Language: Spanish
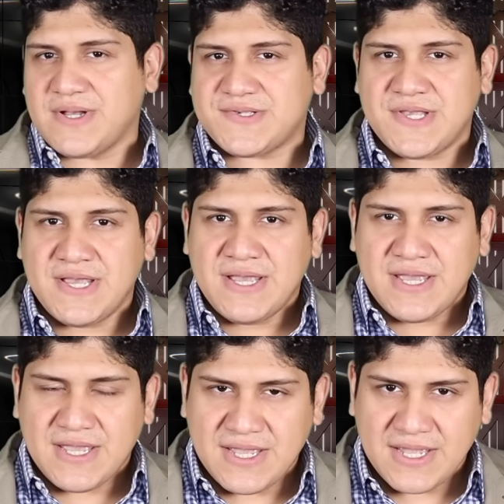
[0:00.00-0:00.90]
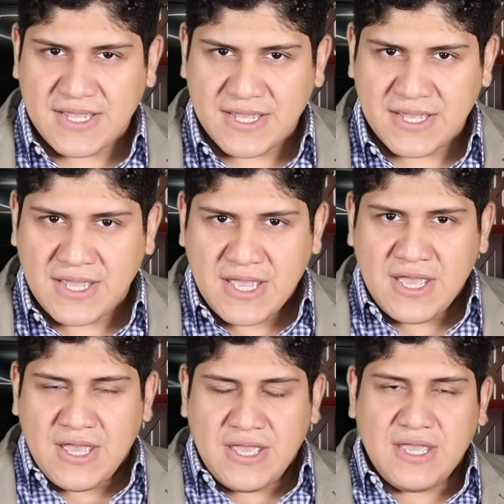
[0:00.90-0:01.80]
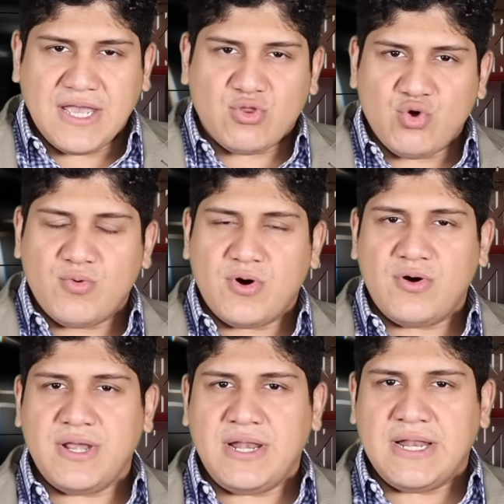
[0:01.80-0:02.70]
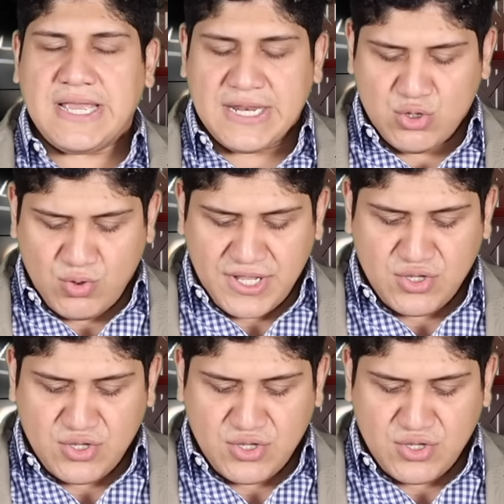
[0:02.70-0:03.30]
eh, que tuvo el, dueño de